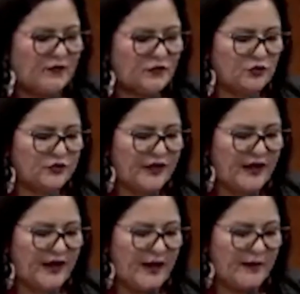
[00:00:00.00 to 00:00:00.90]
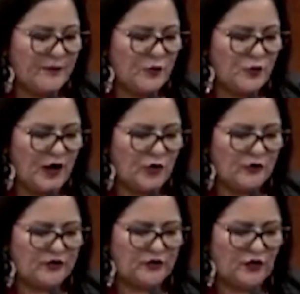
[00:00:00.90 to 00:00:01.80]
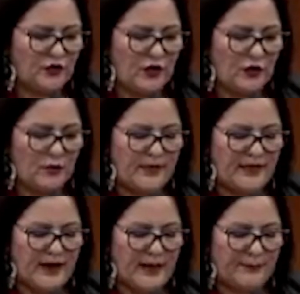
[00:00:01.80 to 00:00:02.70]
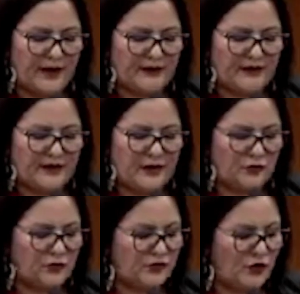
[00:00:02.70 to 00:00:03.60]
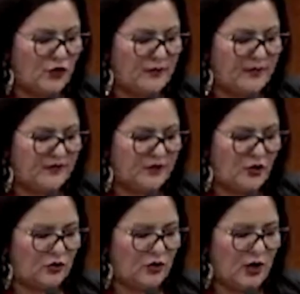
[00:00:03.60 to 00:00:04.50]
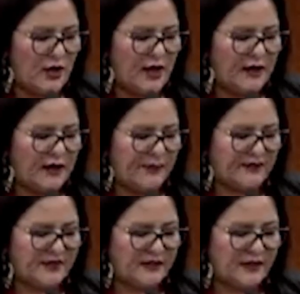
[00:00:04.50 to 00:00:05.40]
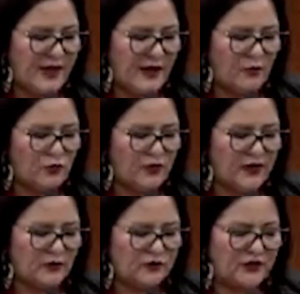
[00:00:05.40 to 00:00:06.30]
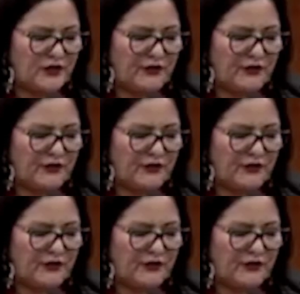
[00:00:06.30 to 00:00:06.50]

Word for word: La sordoceguera, una condición que combina la pérdida de audición y visión, representa un reto